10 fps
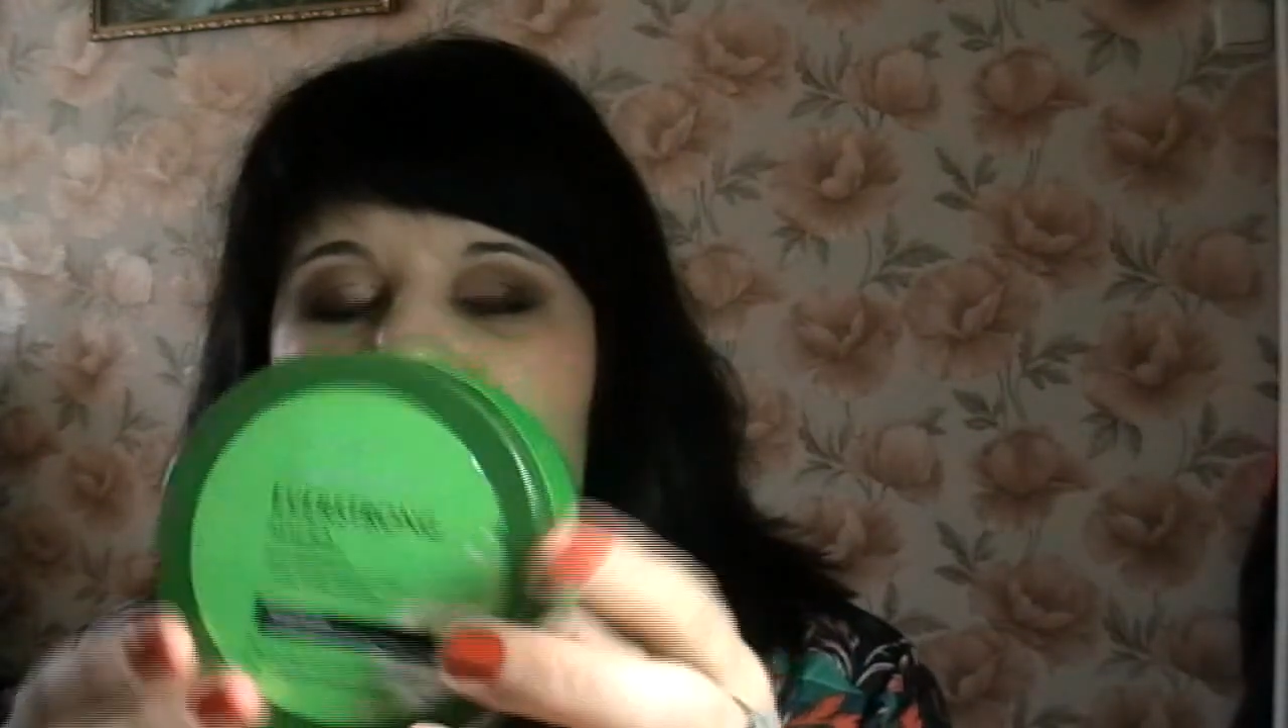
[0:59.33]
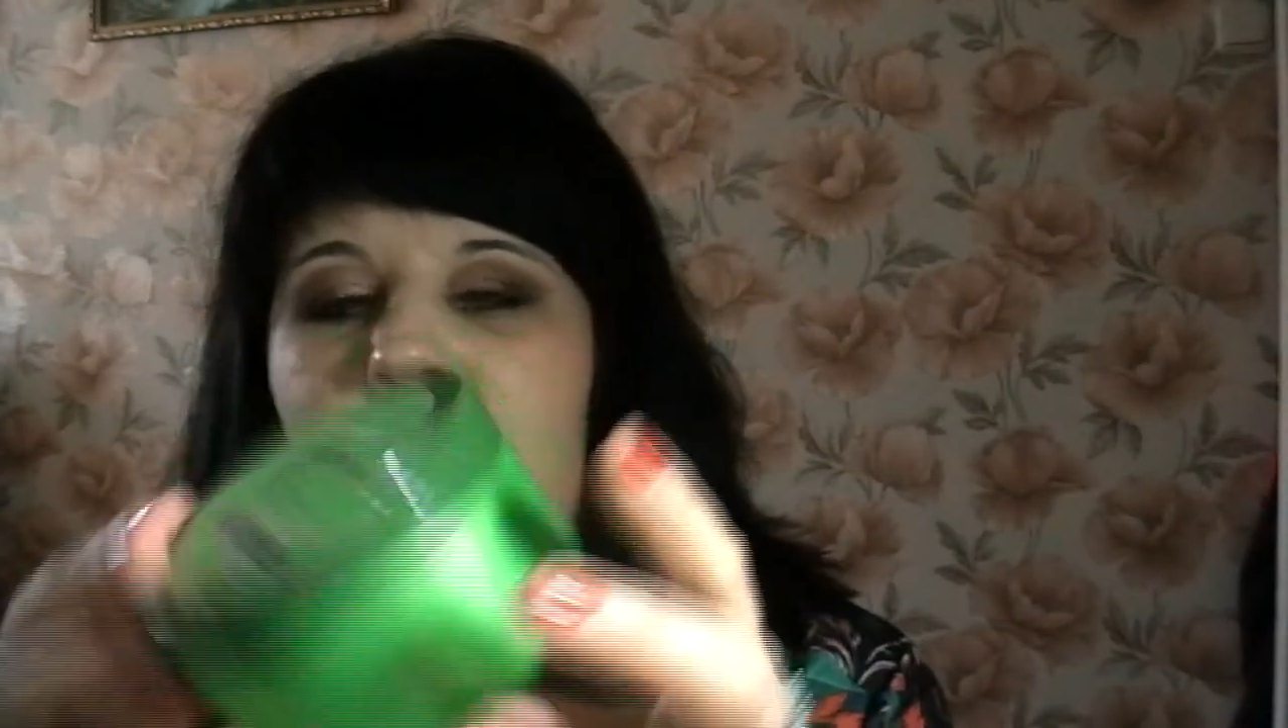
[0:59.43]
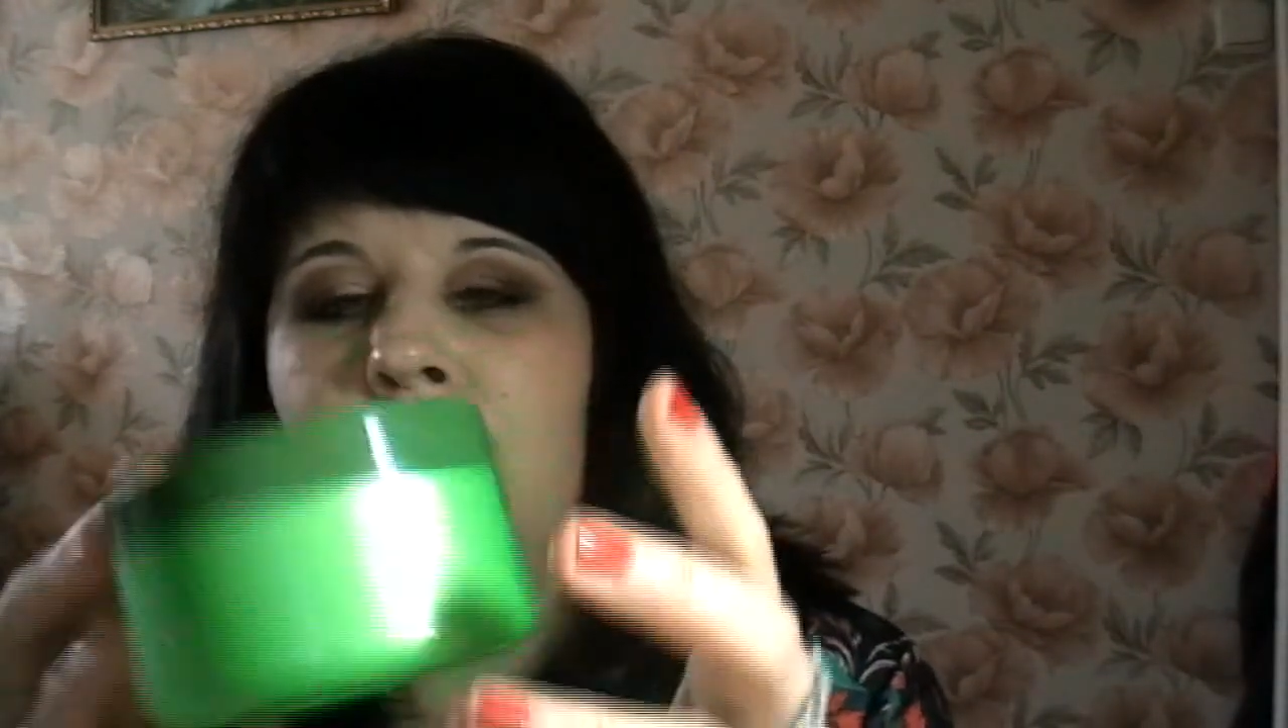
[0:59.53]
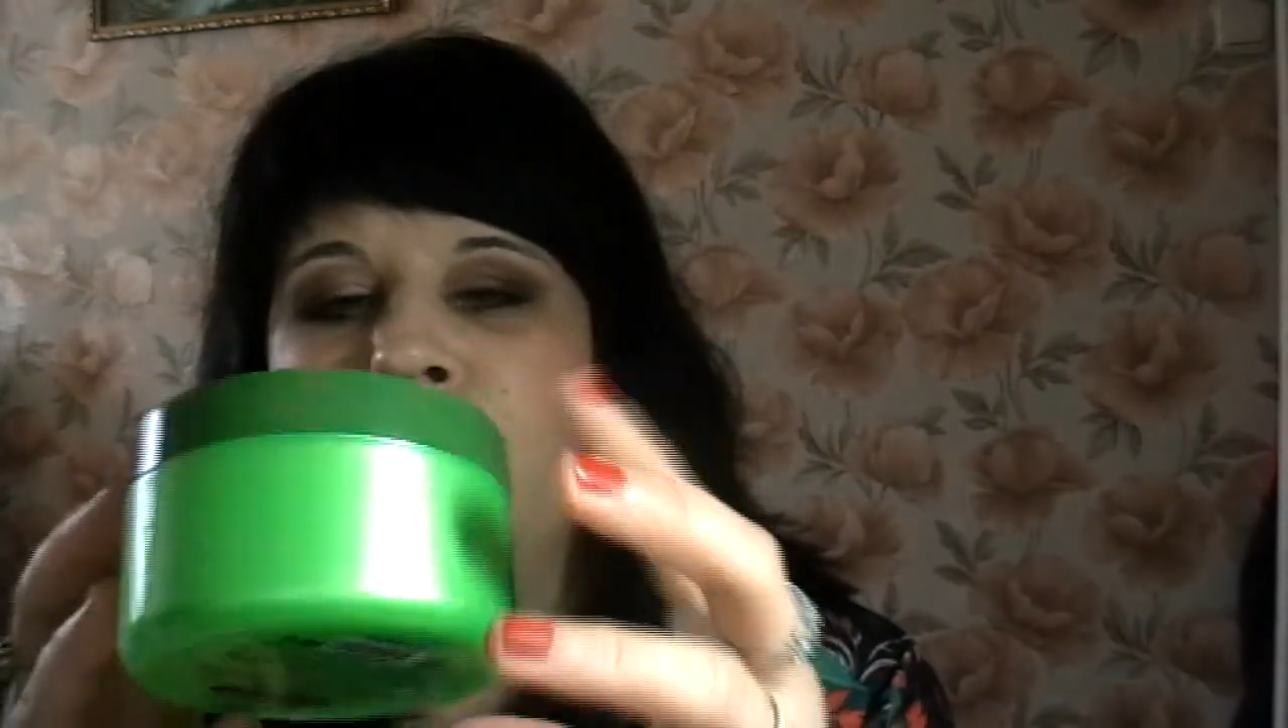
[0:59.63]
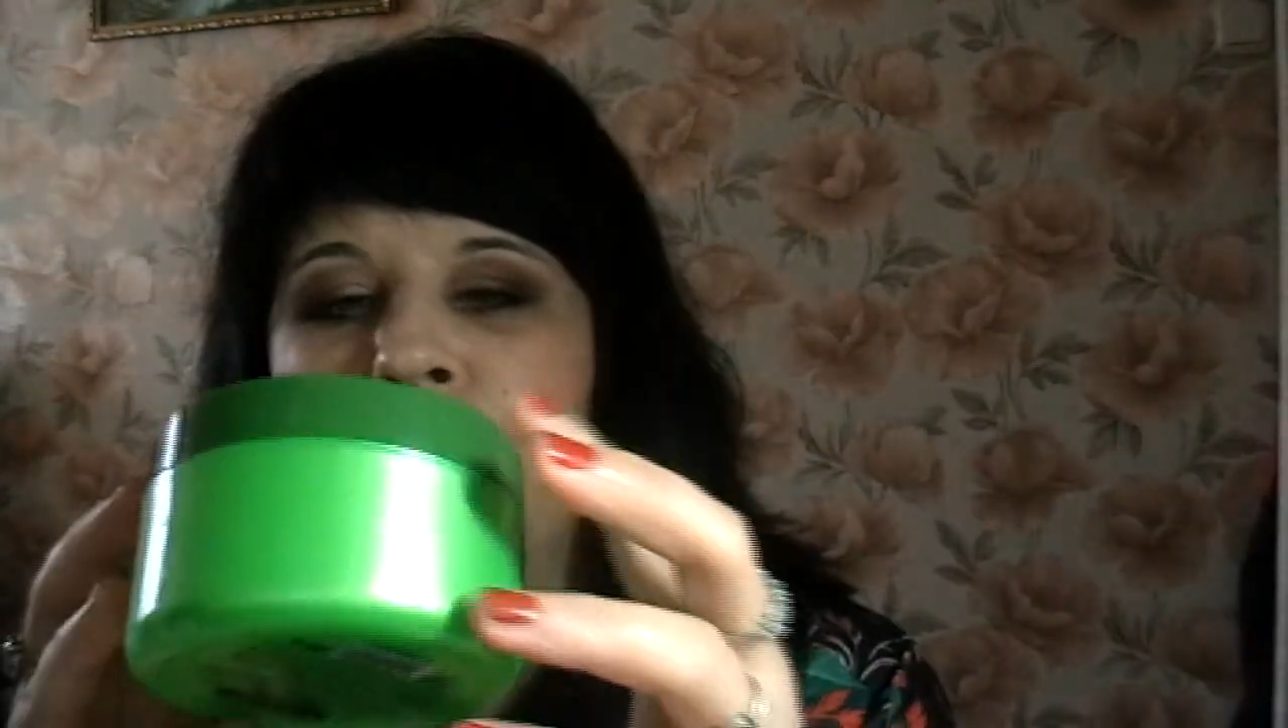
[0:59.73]

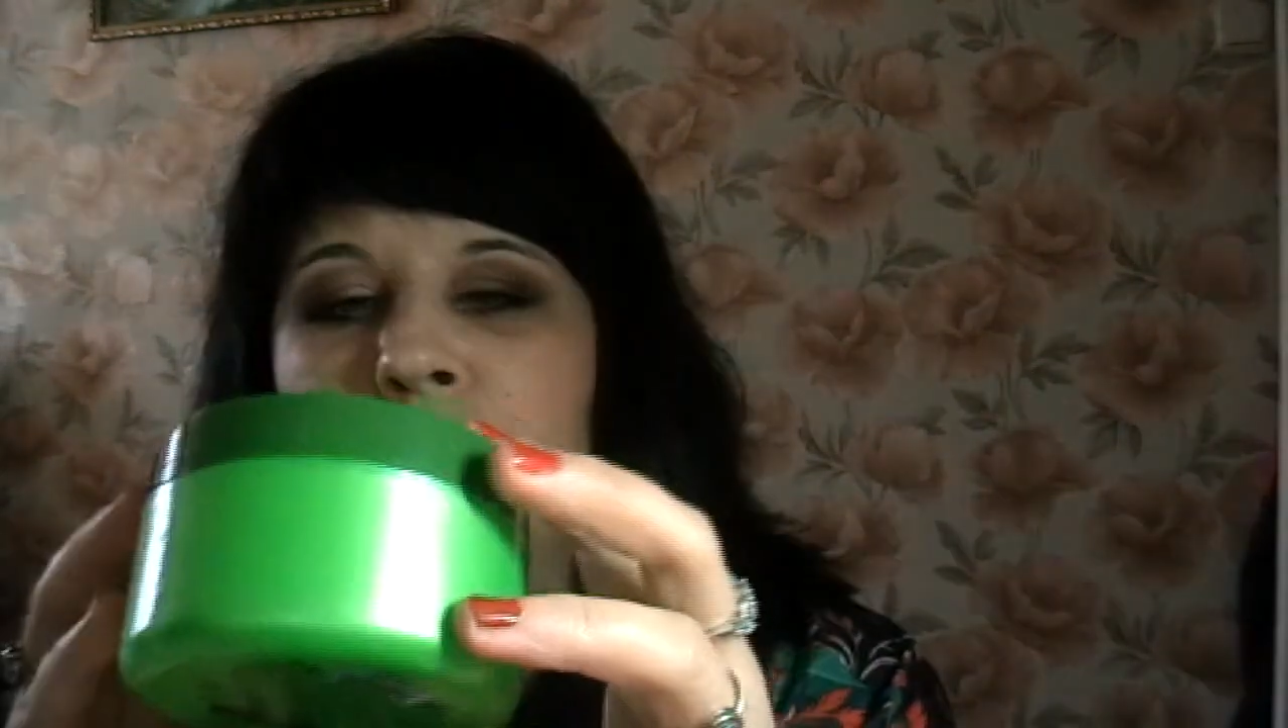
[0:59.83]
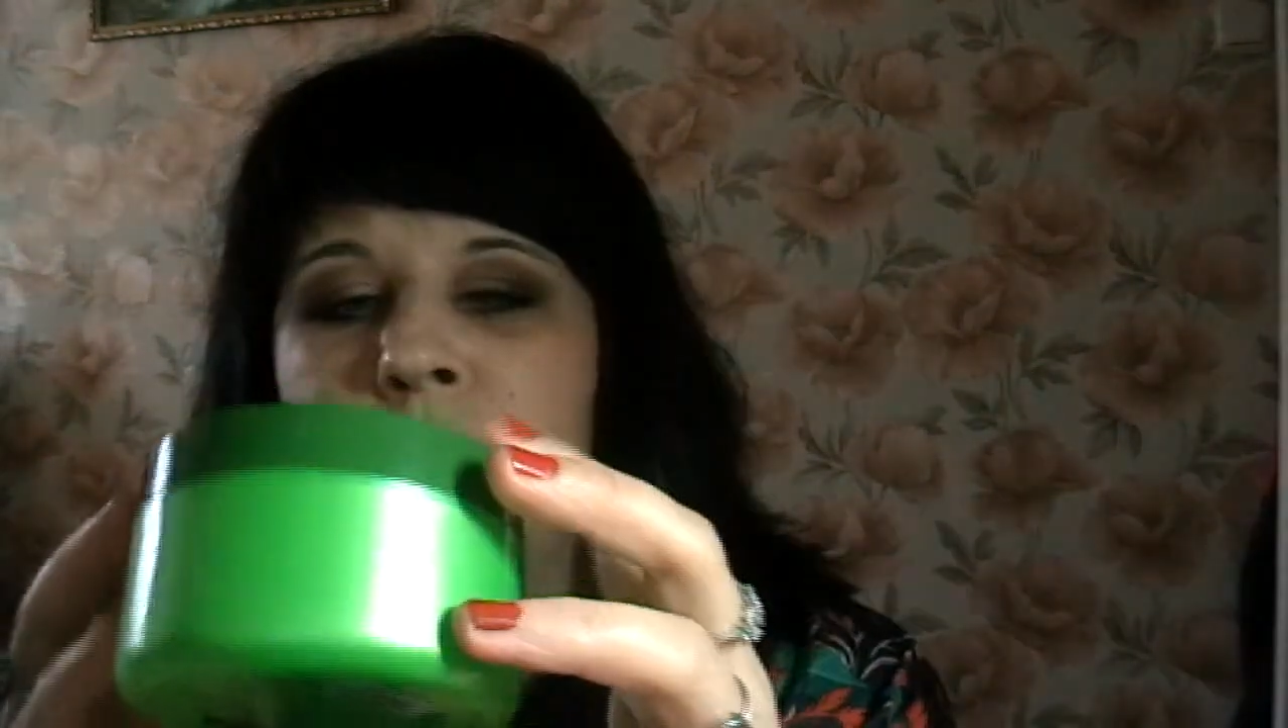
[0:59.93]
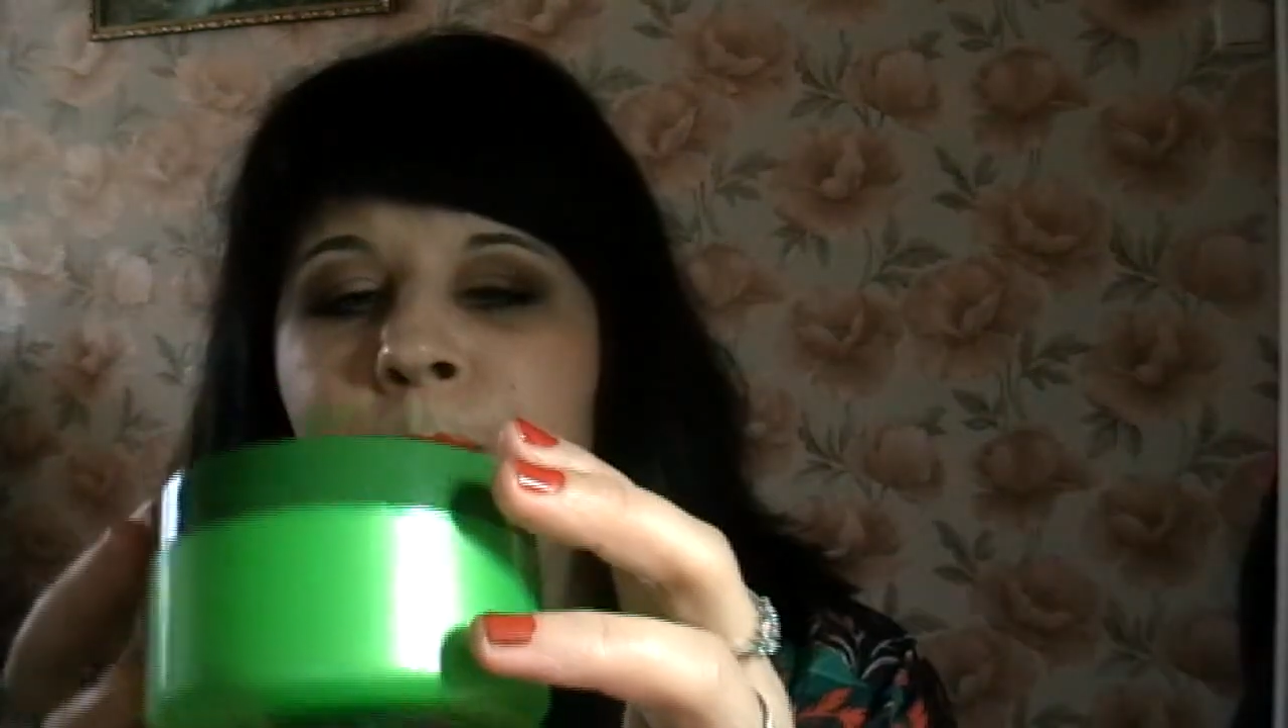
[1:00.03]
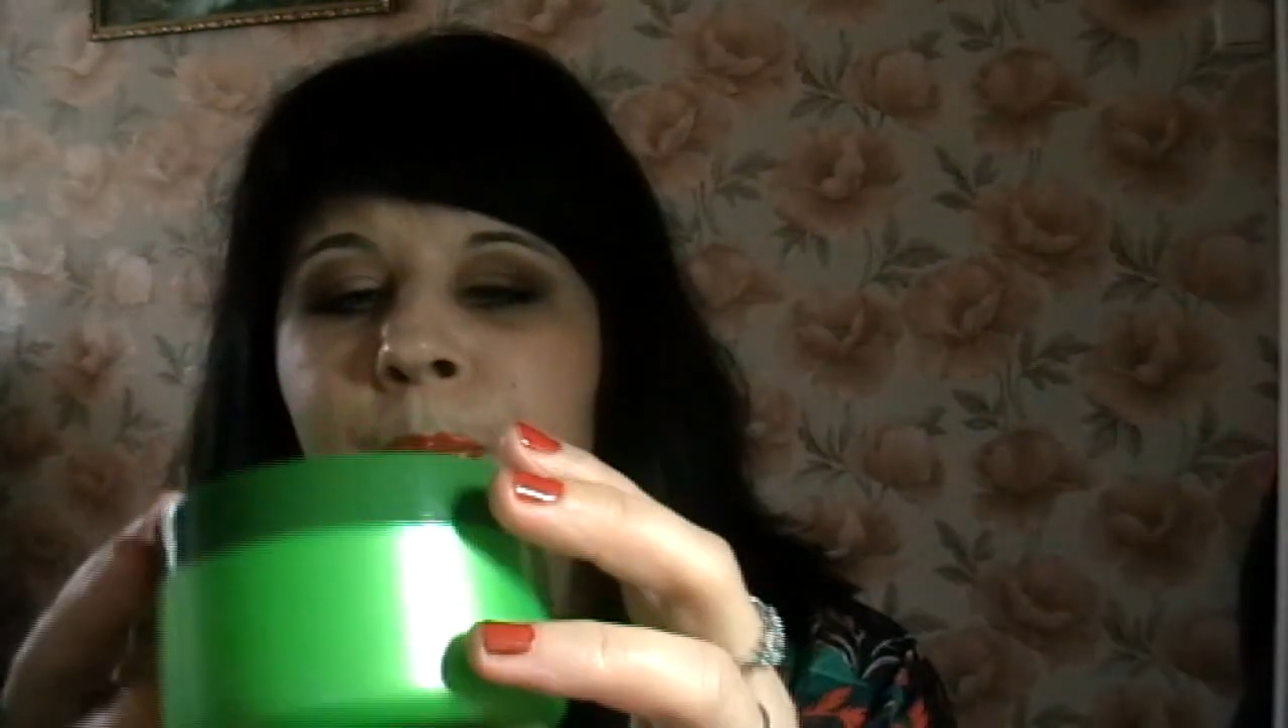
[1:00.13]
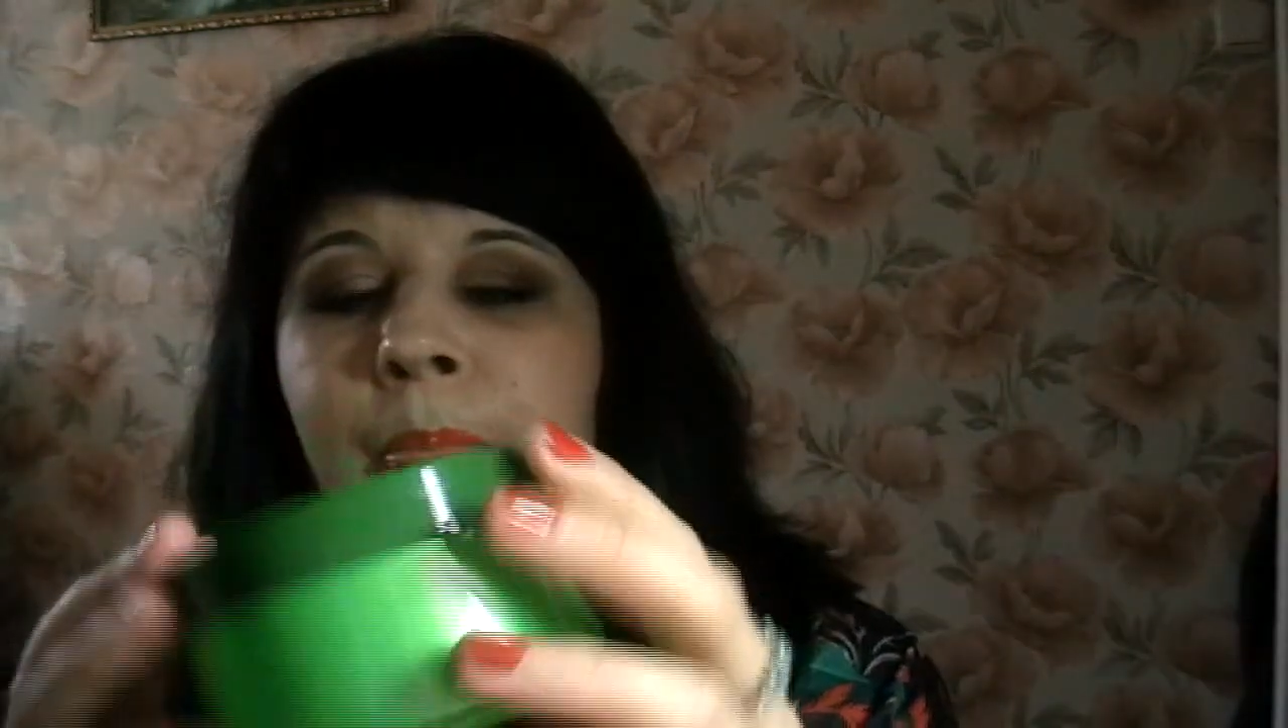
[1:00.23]

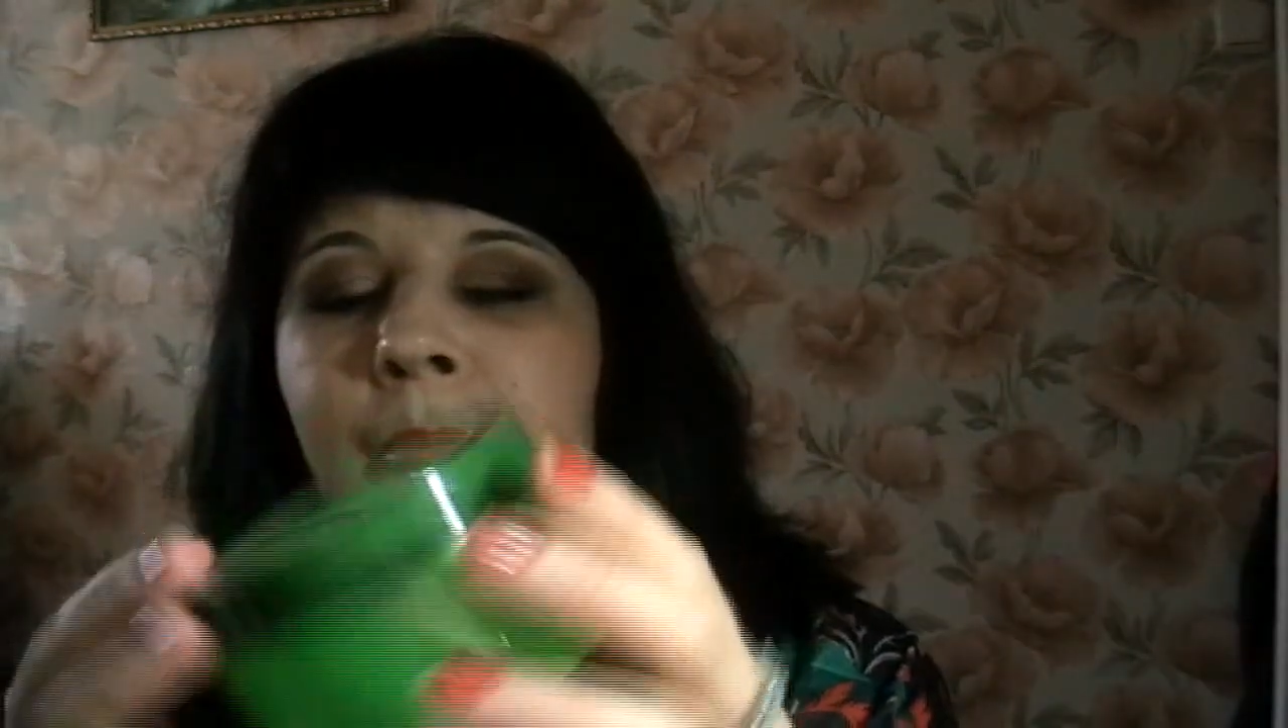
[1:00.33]
шампуню.